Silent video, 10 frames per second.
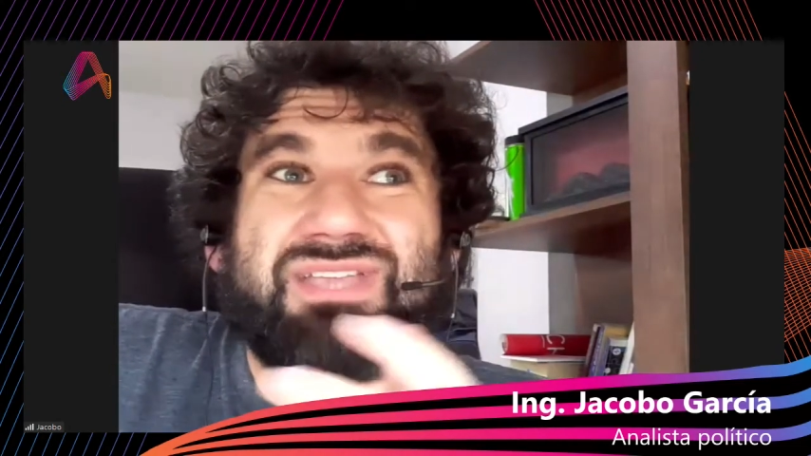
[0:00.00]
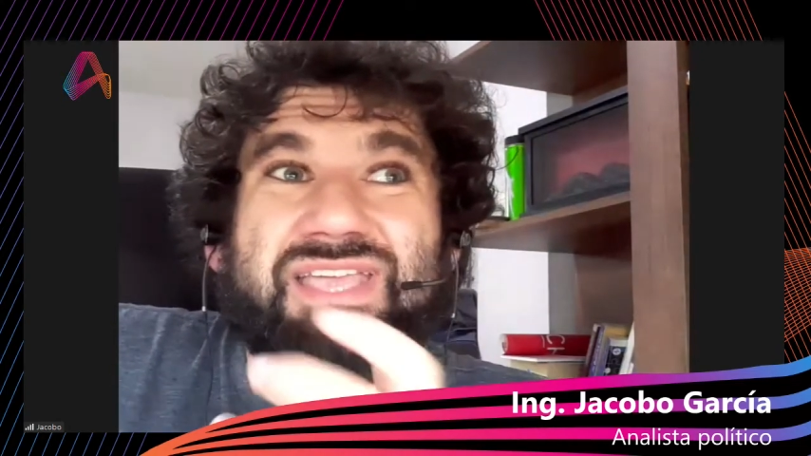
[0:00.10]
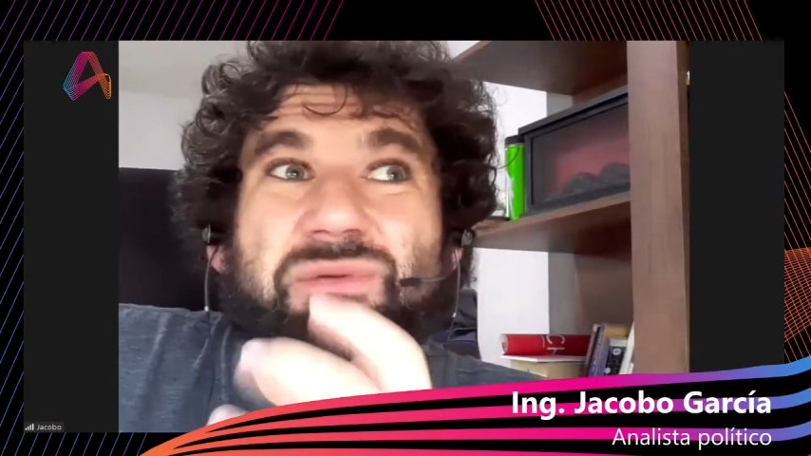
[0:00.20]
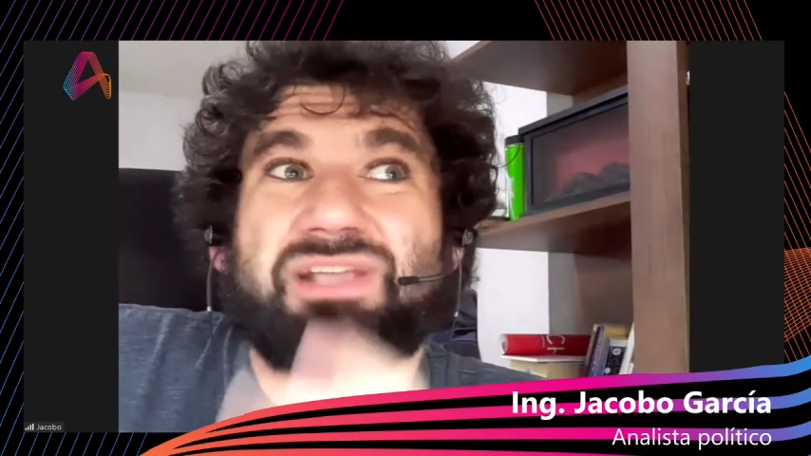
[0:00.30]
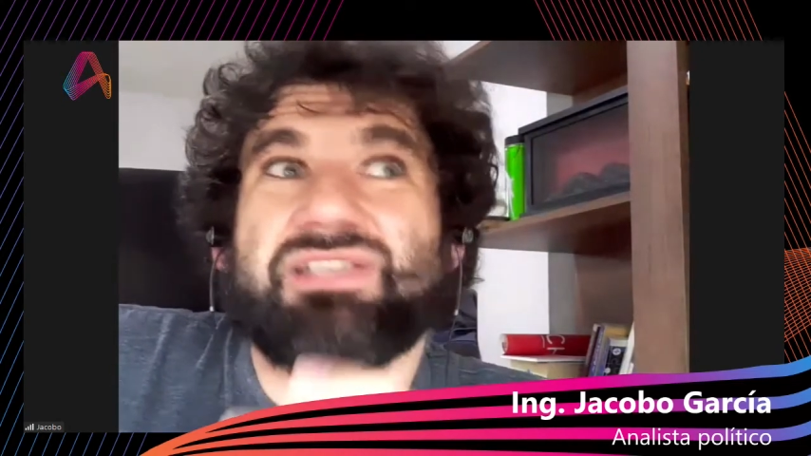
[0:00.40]

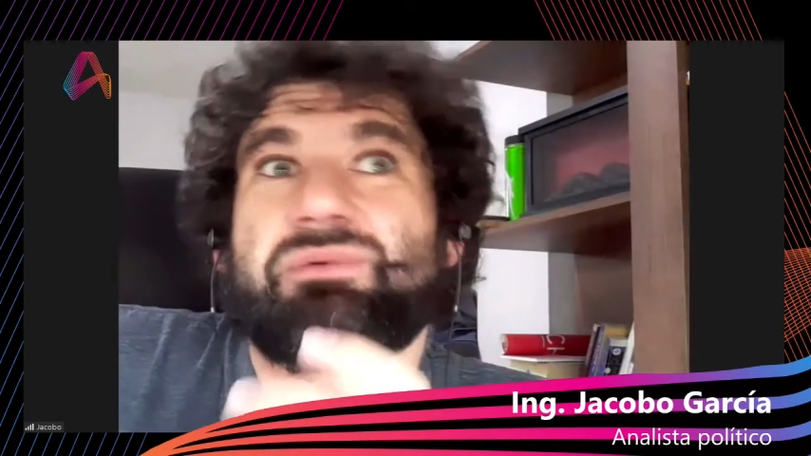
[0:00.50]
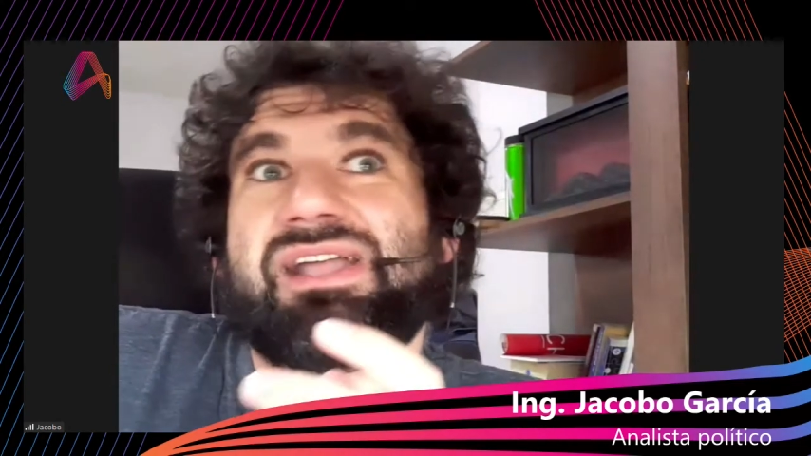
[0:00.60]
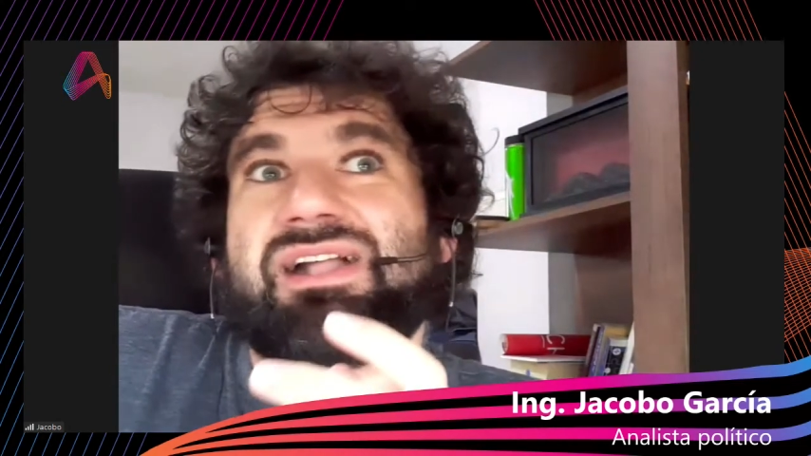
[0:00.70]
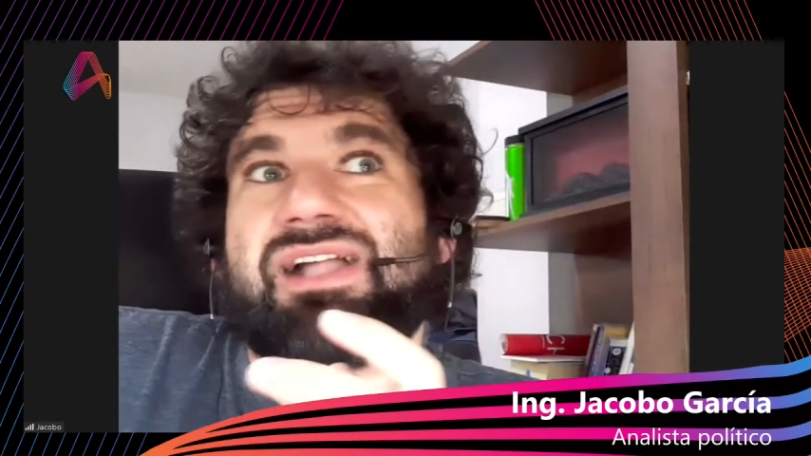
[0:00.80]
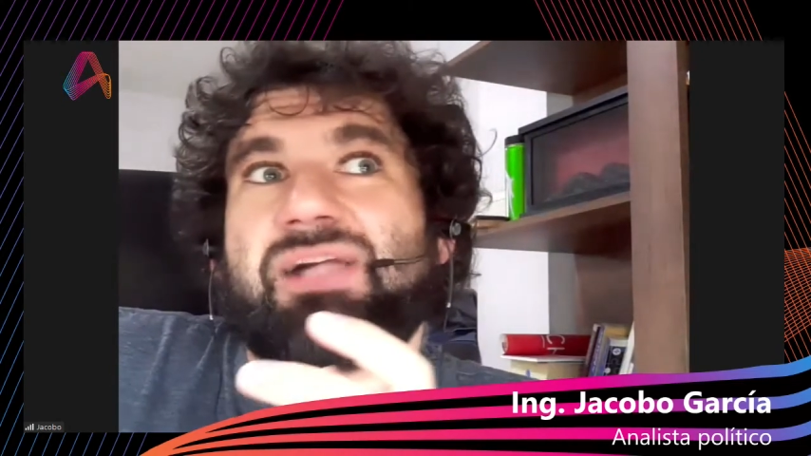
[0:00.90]
que va a
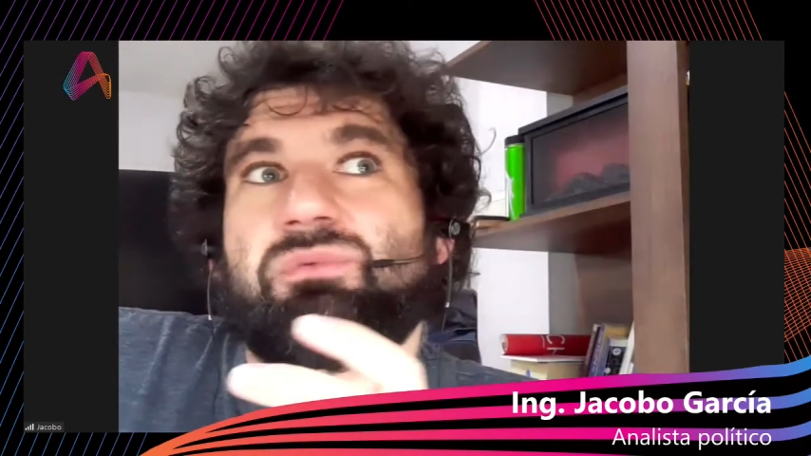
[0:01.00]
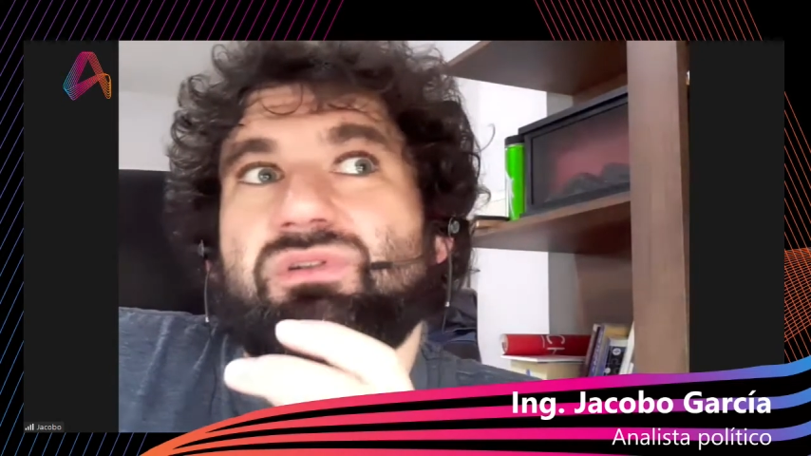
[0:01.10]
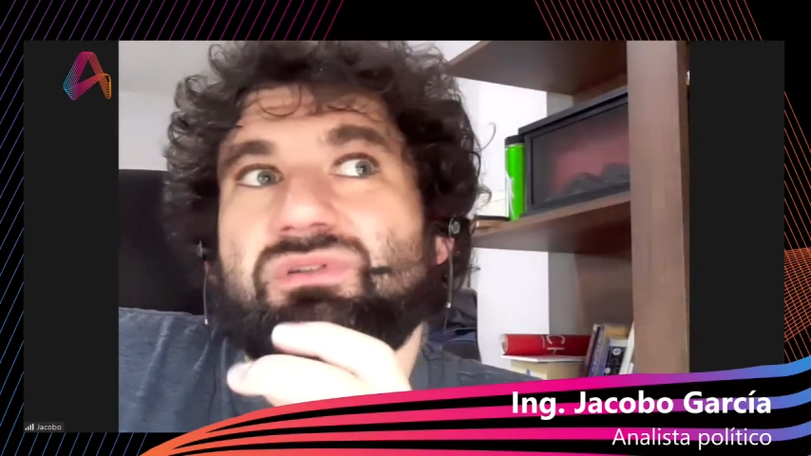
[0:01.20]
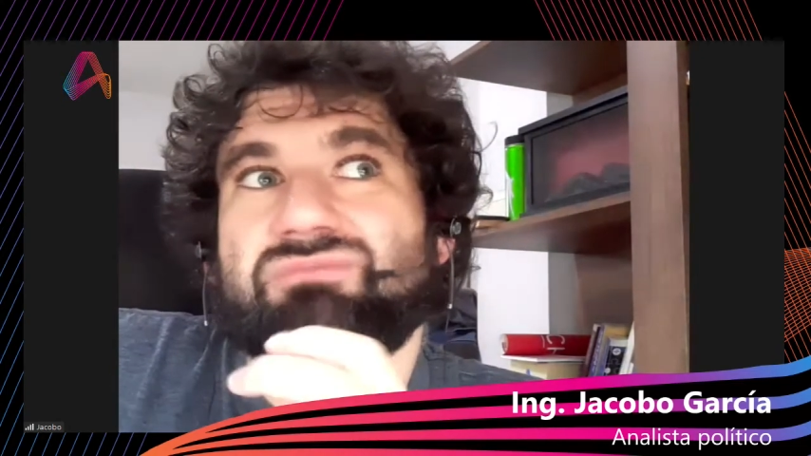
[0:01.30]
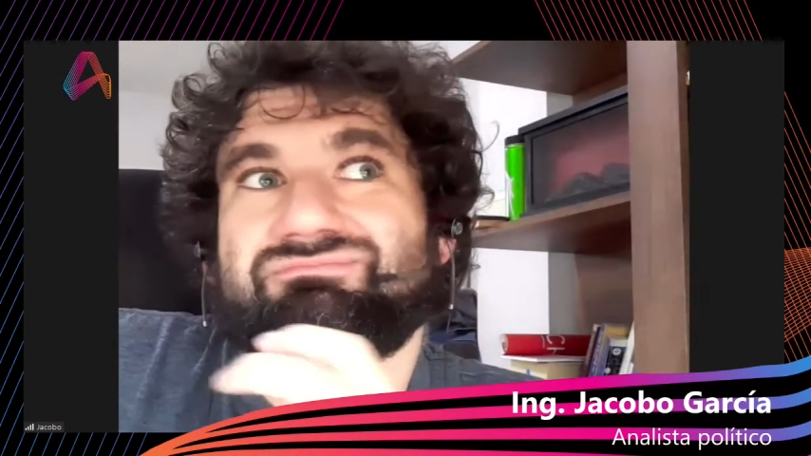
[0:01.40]
llevar a
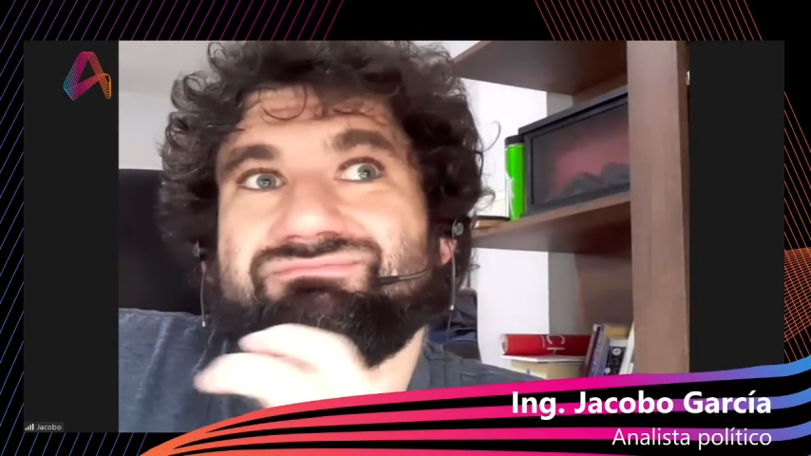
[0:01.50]
cabo,